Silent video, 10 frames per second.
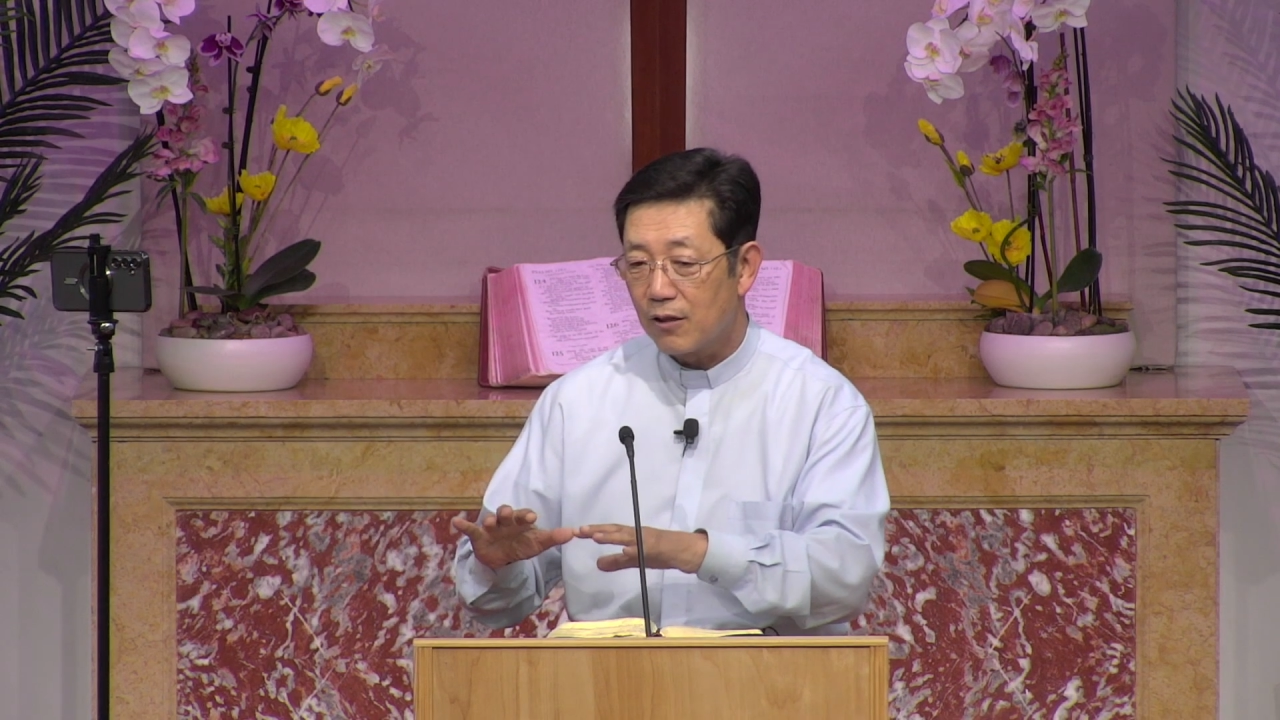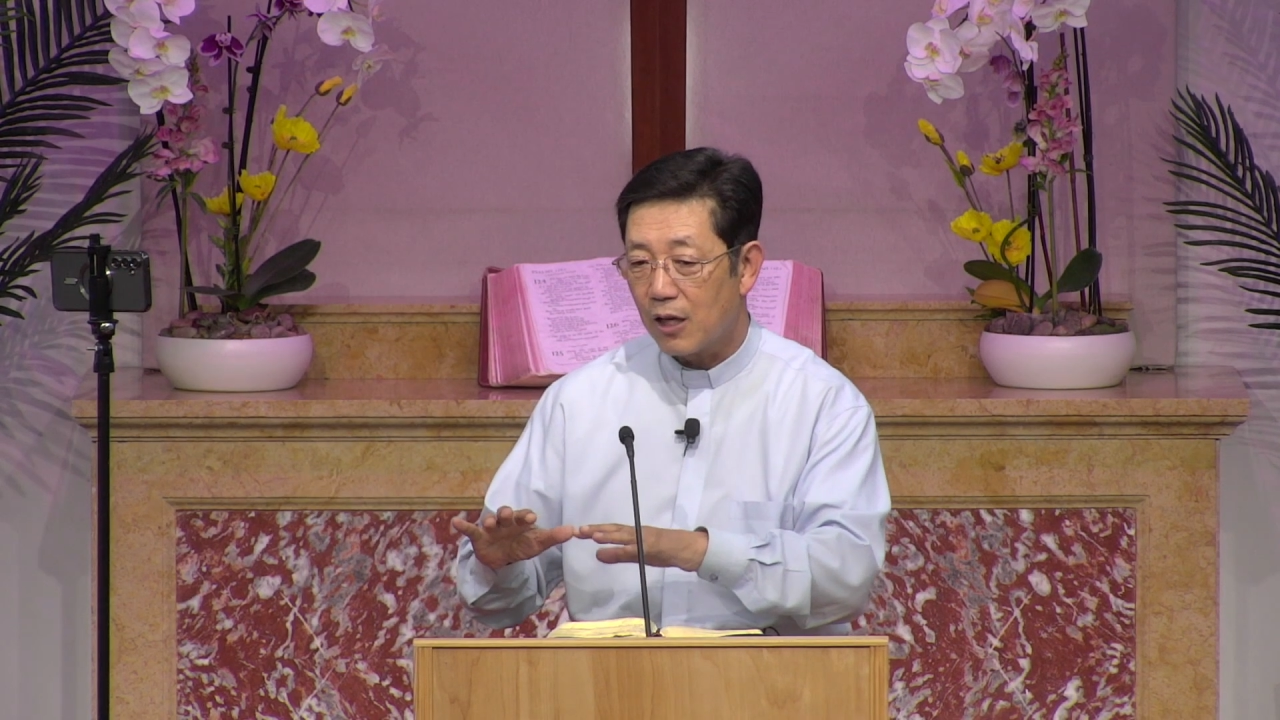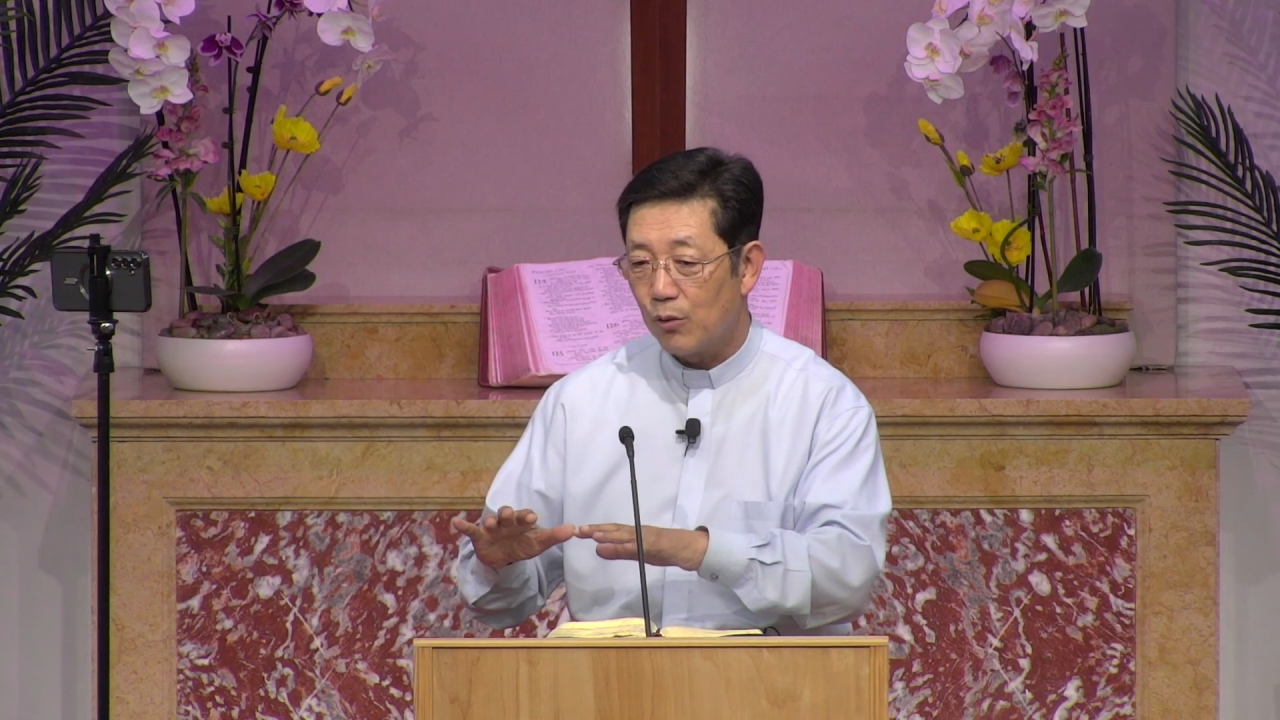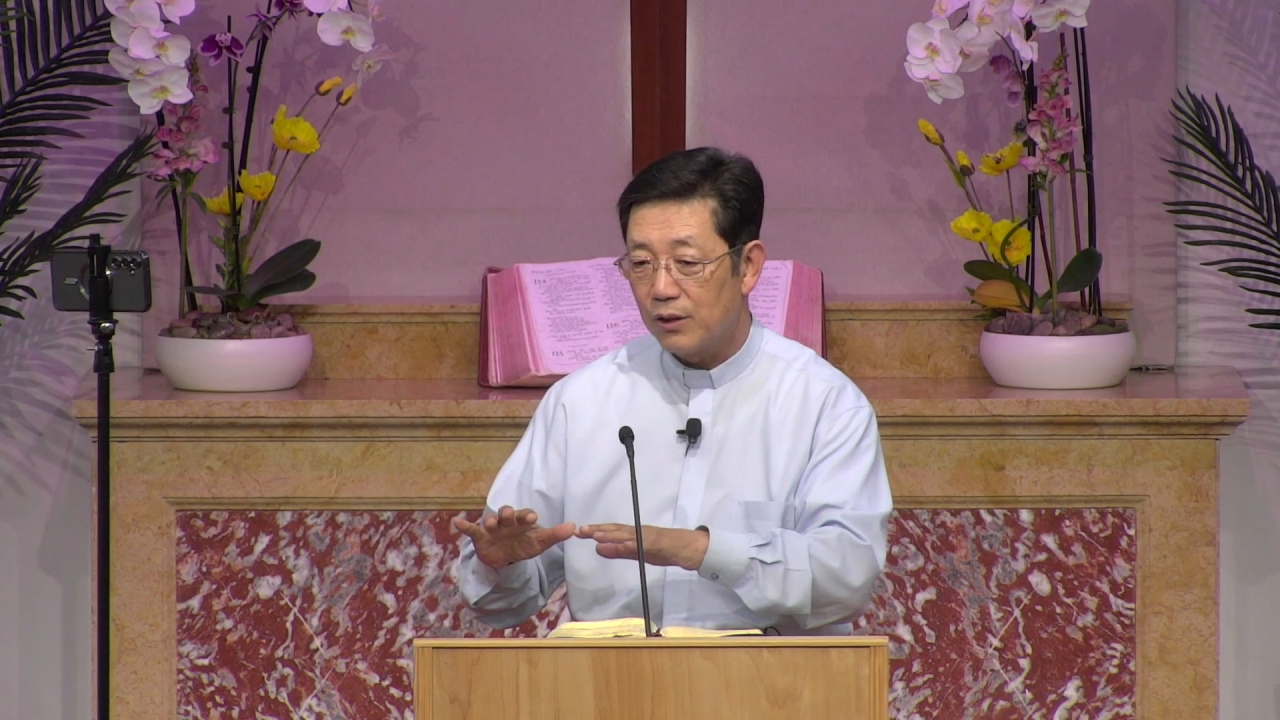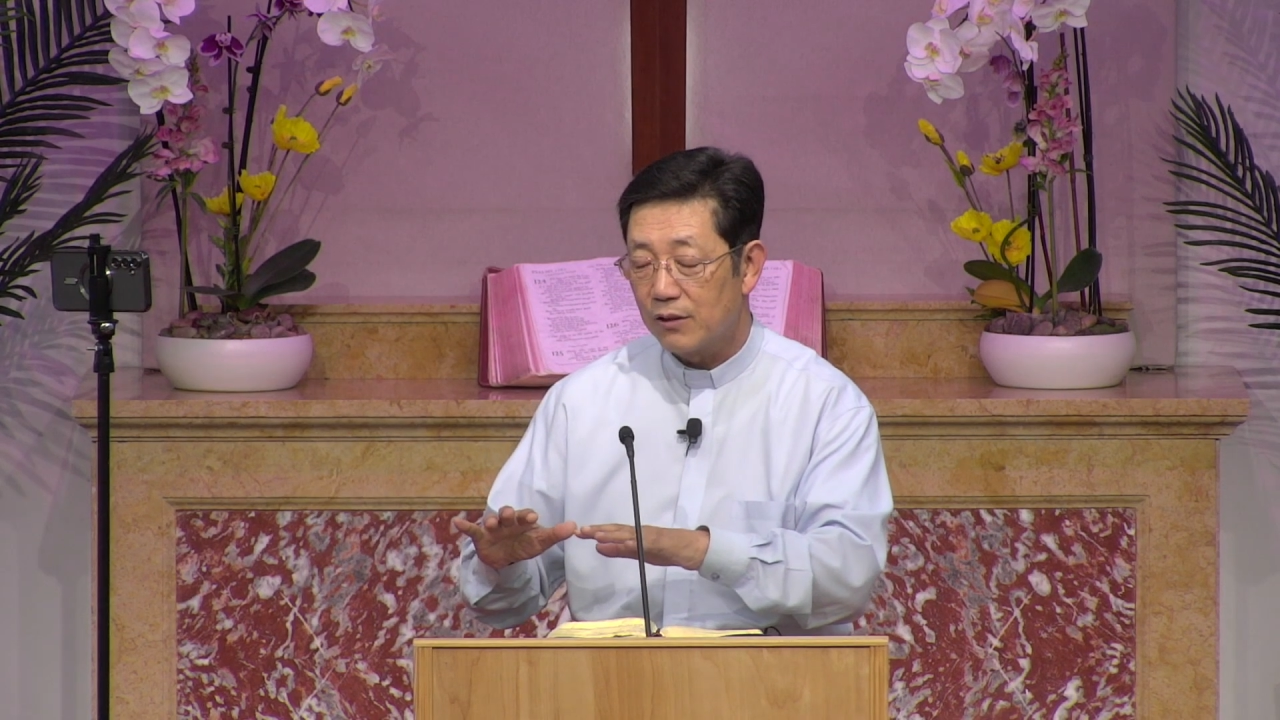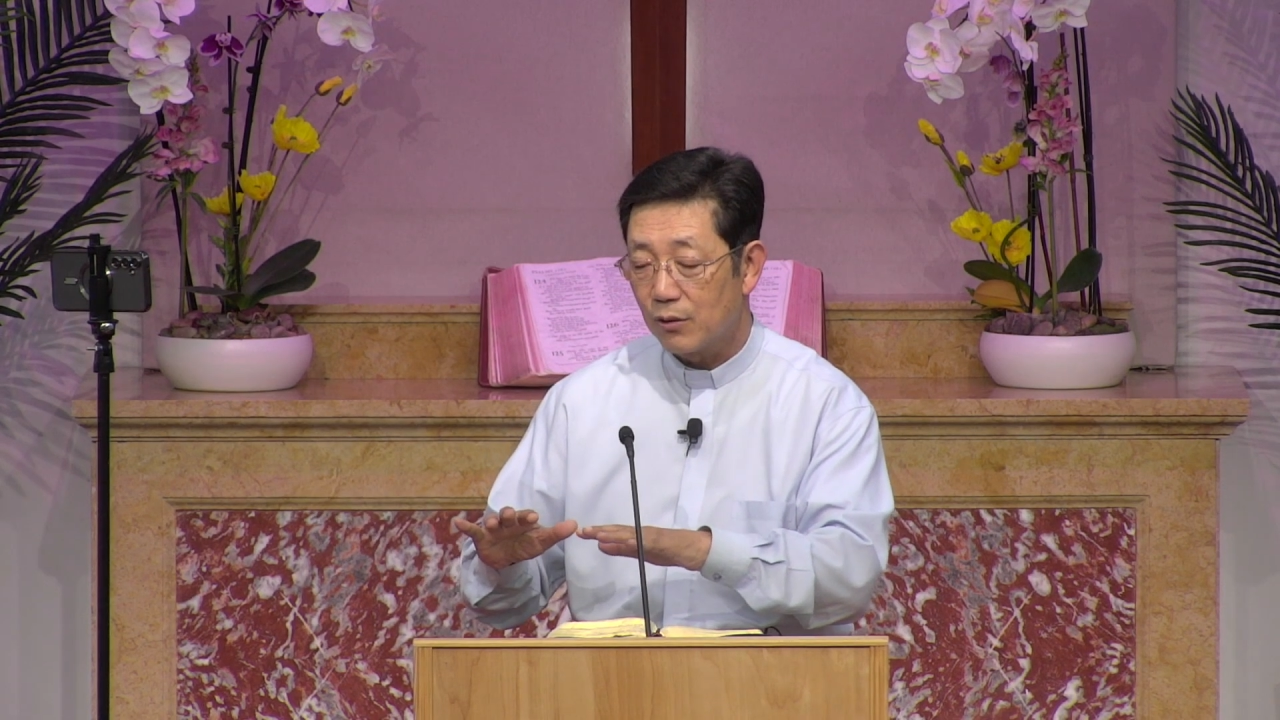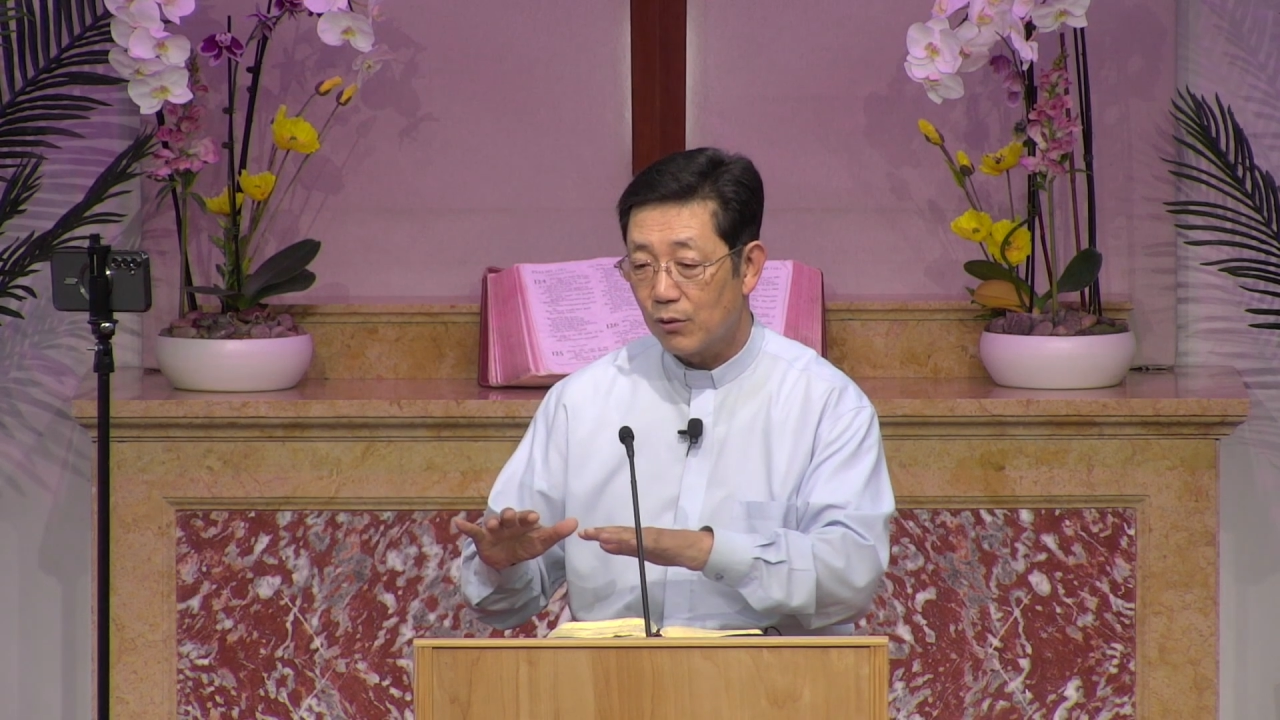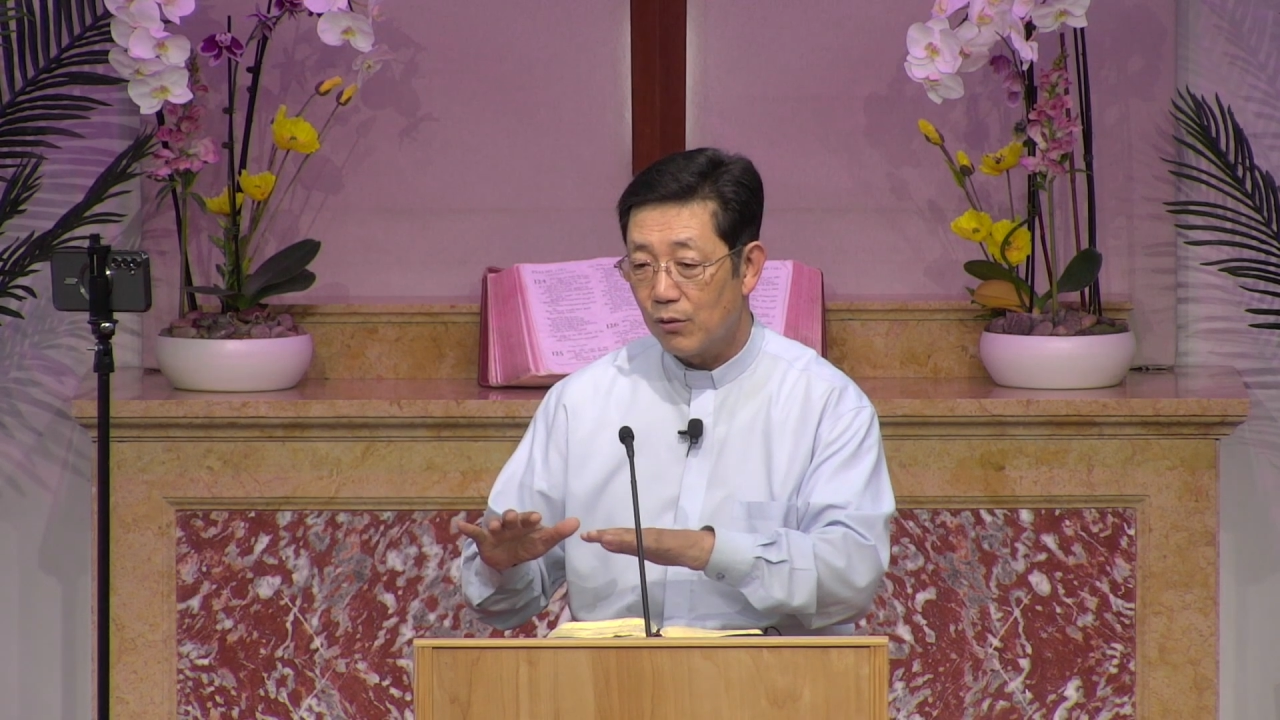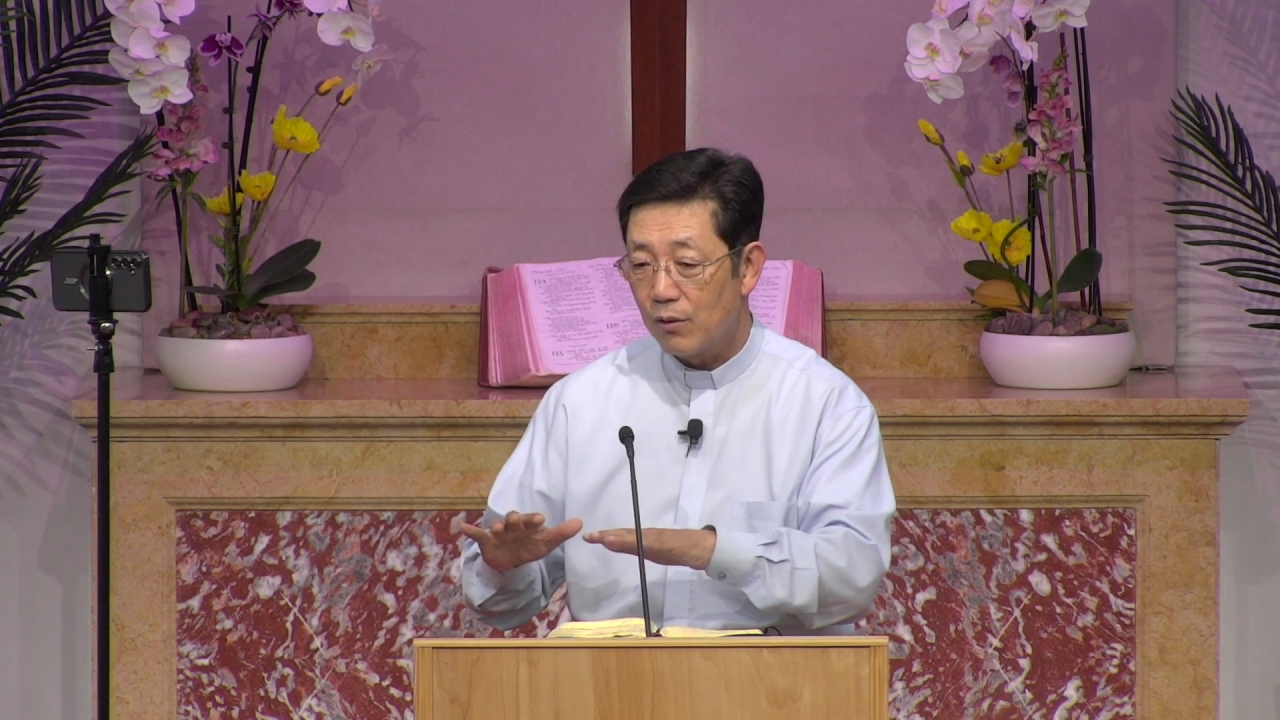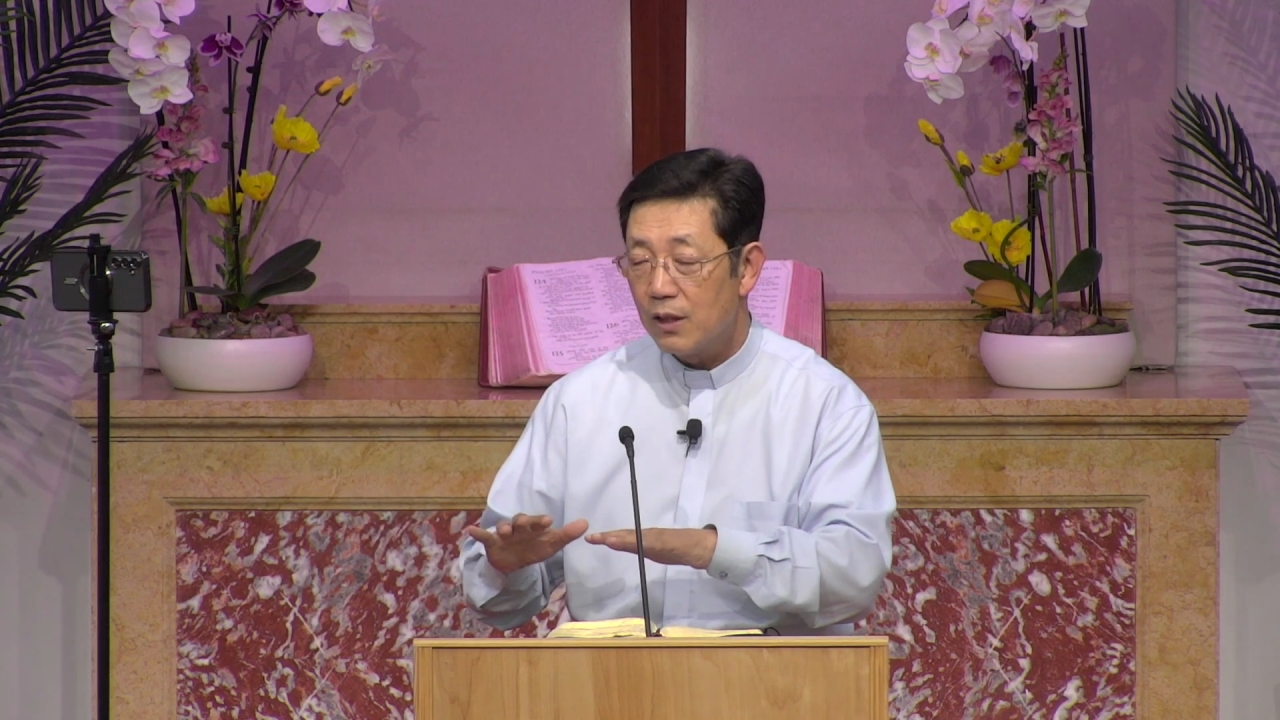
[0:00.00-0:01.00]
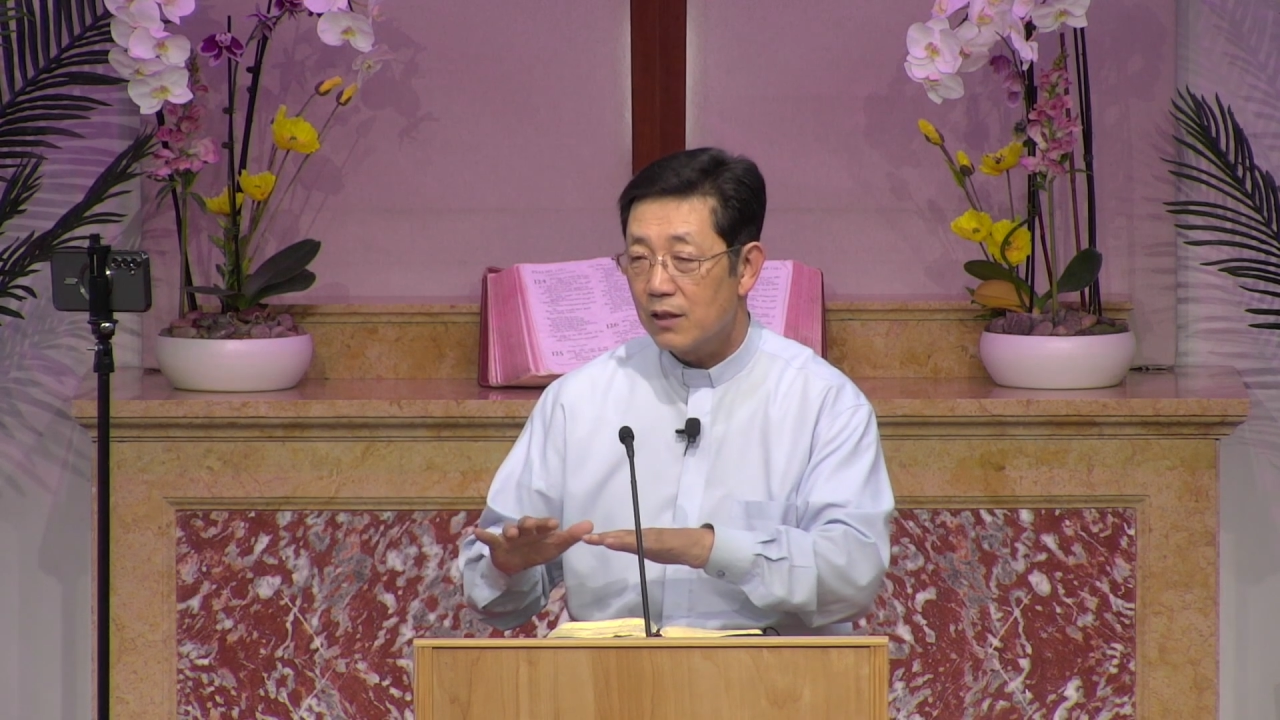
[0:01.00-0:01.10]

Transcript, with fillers: 가운데서도